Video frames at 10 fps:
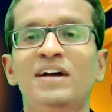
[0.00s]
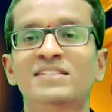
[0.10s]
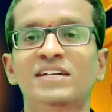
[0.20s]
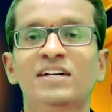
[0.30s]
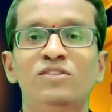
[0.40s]
లోపల
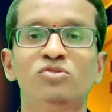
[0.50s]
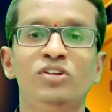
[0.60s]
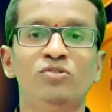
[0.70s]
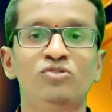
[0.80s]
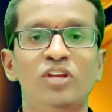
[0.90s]
కాస్త
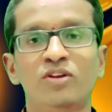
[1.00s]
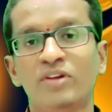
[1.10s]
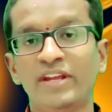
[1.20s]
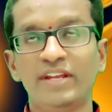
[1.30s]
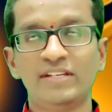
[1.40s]
ఖర్చులు ఈరోజు
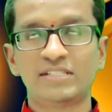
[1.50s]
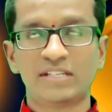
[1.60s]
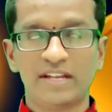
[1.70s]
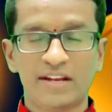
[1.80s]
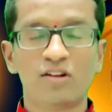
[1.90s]
ఈ
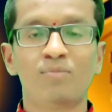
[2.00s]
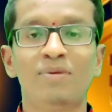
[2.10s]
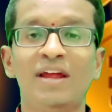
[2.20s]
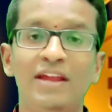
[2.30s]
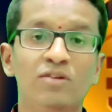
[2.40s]
నెల
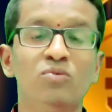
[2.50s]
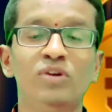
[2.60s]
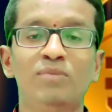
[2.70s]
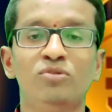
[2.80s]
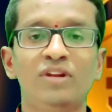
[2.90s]
లోపల
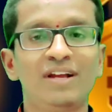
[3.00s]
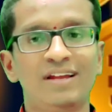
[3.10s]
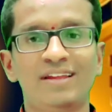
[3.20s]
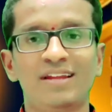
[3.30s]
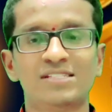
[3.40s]
ఎక్కువ ఉండబోతుంది
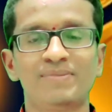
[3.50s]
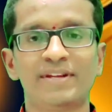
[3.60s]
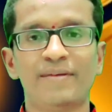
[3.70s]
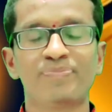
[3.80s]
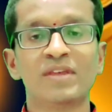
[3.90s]
కన్యారాశి
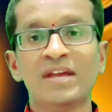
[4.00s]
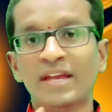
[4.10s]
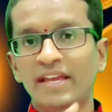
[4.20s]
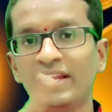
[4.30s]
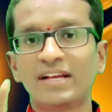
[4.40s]
వారికి
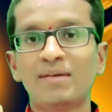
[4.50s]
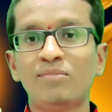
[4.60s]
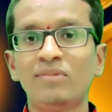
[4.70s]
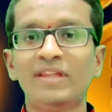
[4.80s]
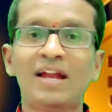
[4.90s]

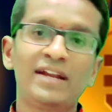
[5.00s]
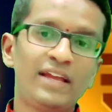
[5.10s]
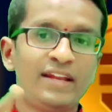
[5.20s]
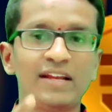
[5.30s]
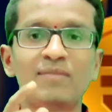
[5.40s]
ఇన్కమ్ ఉంది
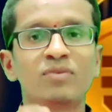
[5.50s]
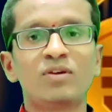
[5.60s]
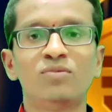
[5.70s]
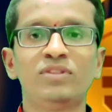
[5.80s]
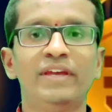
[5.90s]
అంటే ఇన్కమ్
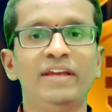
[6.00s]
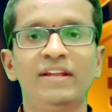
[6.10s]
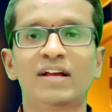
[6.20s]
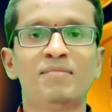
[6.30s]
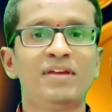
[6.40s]
కూడా ఉంది
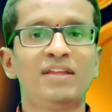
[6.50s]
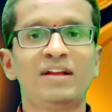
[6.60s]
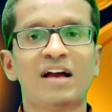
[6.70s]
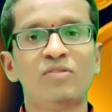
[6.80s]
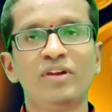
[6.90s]
ఇన్కమ్
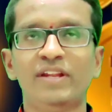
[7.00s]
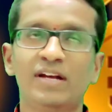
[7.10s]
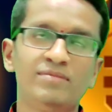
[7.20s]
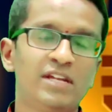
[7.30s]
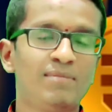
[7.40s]
లేదని కాదు
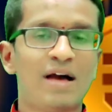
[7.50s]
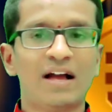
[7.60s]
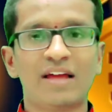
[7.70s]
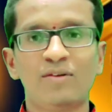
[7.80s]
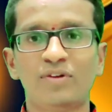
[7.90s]
ఇన్కమ్ చాలా
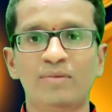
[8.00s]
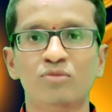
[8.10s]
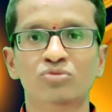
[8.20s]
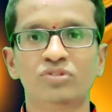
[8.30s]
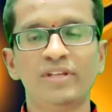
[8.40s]
బాగానే
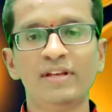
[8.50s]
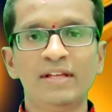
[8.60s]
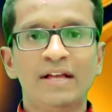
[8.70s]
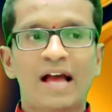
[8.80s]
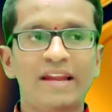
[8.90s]
ఉండబోతుంది
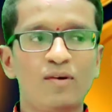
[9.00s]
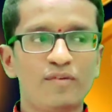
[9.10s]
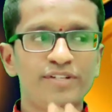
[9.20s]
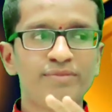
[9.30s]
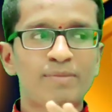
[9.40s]
అని
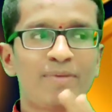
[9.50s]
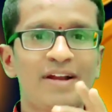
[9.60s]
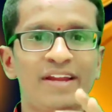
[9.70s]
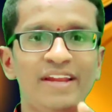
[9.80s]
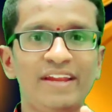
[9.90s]
ఒక విషయం
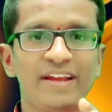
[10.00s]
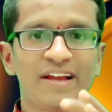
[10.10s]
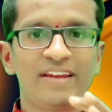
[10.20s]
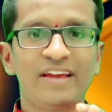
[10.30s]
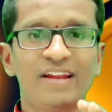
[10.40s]
చెప్పాలంటే ఈ
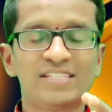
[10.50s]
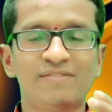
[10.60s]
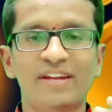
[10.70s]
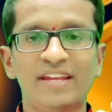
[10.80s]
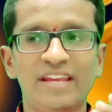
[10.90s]

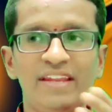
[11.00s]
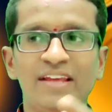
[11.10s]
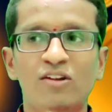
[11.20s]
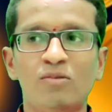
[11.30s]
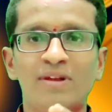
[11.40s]
కన్యారాశి వారికి ఈ
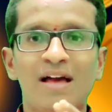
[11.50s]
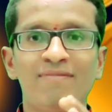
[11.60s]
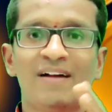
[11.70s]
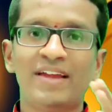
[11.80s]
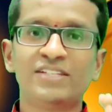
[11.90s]
నెల లోపల
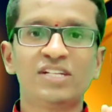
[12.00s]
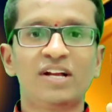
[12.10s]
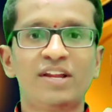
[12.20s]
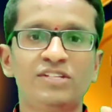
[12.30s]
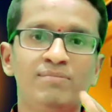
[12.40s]

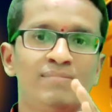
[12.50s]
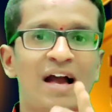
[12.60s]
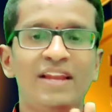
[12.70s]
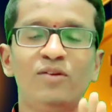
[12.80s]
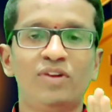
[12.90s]
ఫైనాన్షియల్ కండిషన్
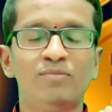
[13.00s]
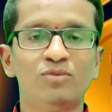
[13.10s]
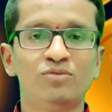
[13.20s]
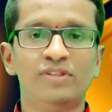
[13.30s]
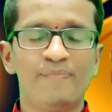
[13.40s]
బాగానే
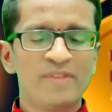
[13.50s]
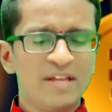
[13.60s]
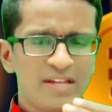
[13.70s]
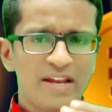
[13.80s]
ఉండబోతుంది